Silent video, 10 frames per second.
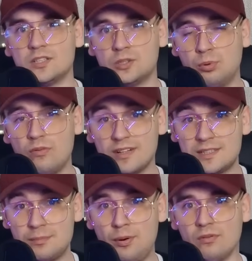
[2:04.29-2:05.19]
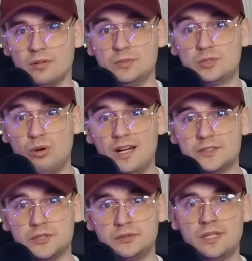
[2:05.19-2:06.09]
To było w atypowym. I
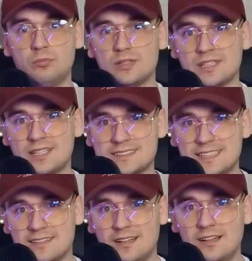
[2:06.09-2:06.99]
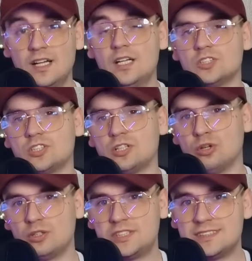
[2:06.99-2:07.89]
słuchajcie, tam była taka scena, że
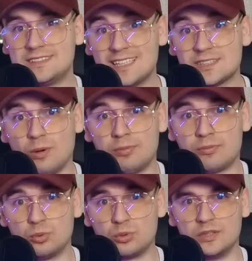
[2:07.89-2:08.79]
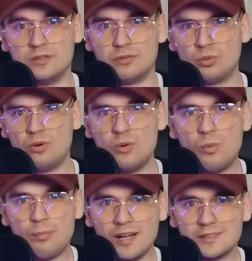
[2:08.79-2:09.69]
ten ojciec zasłabł w kuchni i w ogóle
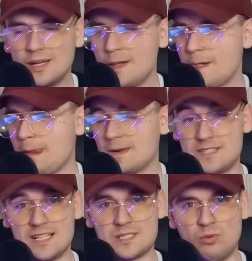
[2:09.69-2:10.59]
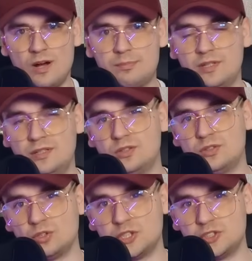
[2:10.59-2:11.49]
upadł, zasłabł i
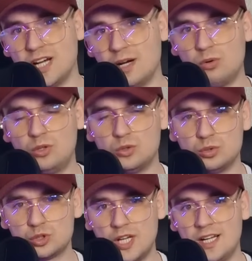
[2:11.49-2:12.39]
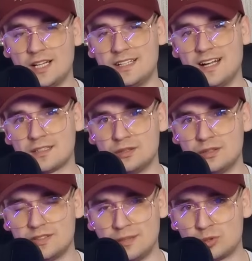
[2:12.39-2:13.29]
to się działo już, jak e,
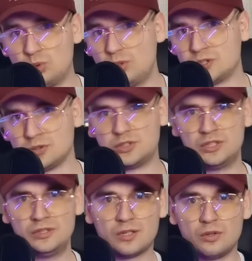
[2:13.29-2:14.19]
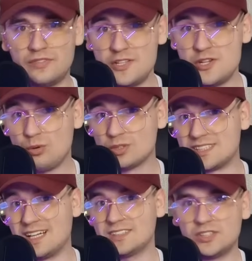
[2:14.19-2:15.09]
tam któryś odcinek on wiedział o
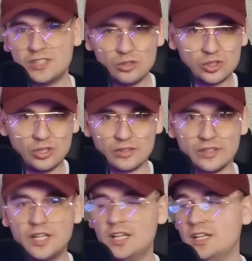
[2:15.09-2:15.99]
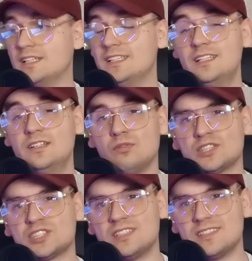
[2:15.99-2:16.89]
zdradzie jego żony. I
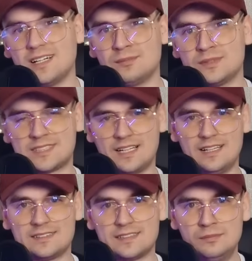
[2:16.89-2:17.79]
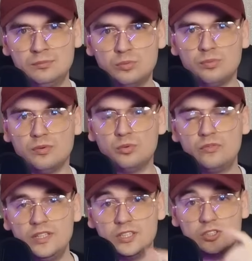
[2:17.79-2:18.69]
właśnie tam z karetki
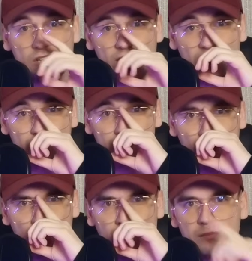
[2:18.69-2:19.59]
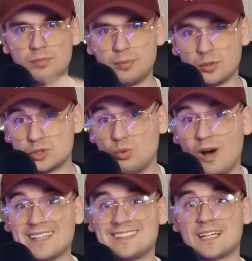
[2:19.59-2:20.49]
mówili, że miał pan po
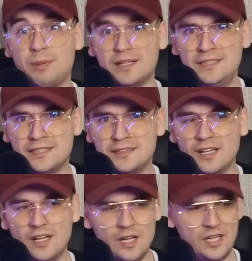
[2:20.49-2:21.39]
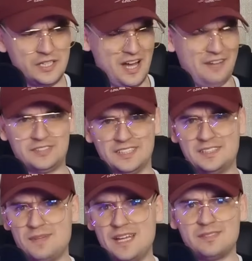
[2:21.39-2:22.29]
prostu atak paniki. Ja
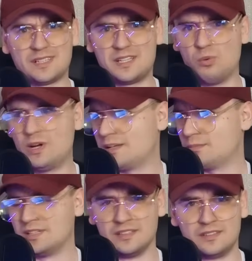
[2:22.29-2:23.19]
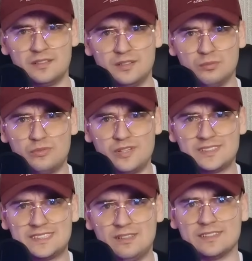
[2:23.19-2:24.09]
wtedy miałem takie wait a minute i
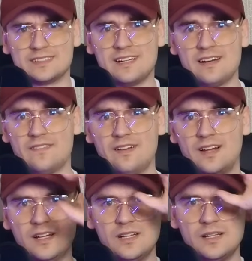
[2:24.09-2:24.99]
mówię, co jest grane?